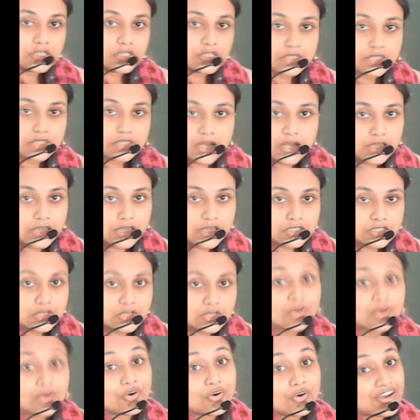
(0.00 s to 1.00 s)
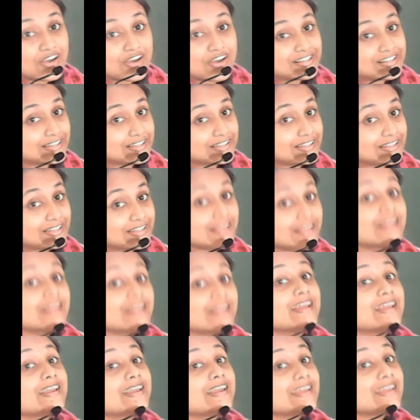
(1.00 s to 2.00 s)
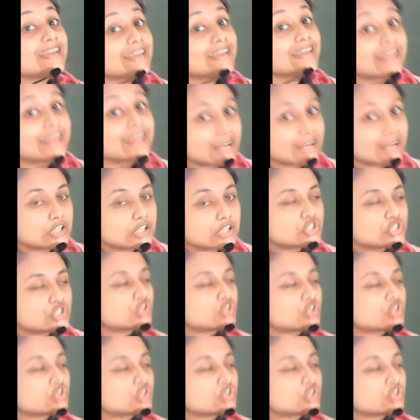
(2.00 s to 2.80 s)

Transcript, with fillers: সাথে আকার ছিল ক্ষয়ের সাথে একার যুগ